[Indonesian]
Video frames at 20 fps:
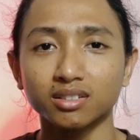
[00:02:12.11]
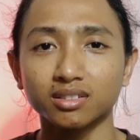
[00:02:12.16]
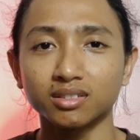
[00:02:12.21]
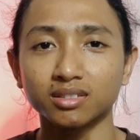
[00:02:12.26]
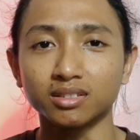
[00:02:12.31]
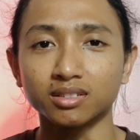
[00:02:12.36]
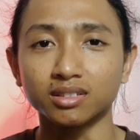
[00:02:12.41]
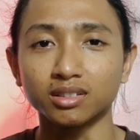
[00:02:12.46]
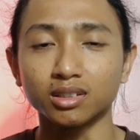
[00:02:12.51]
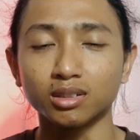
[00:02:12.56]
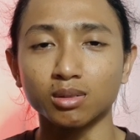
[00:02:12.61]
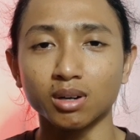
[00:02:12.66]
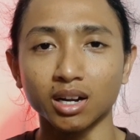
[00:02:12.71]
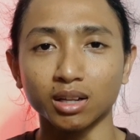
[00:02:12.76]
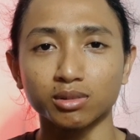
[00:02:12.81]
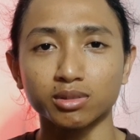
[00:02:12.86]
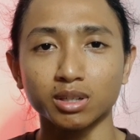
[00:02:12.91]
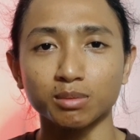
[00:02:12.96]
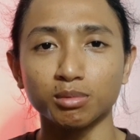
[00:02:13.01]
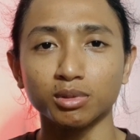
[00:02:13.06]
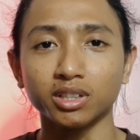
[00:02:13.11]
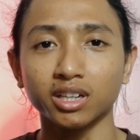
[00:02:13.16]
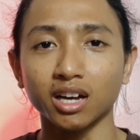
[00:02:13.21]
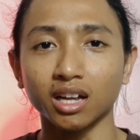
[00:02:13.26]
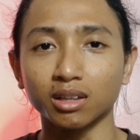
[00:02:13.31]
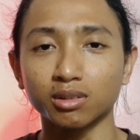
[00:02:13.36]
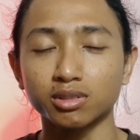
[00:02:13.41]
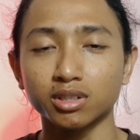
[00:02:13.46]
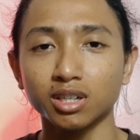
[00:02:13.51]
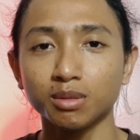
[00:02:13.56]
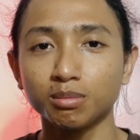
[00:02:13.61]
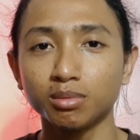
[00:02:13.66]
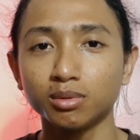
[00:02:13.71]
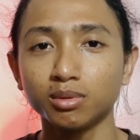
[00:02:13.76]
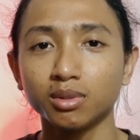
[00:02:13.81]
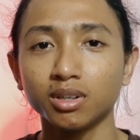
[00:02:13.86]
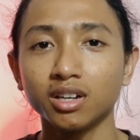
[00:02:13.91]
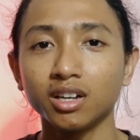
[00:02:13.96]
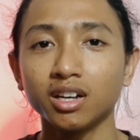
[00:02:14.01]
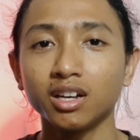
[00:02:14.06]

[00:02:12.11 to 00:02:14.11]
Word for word: eh, dua 200 ribu 300 ribu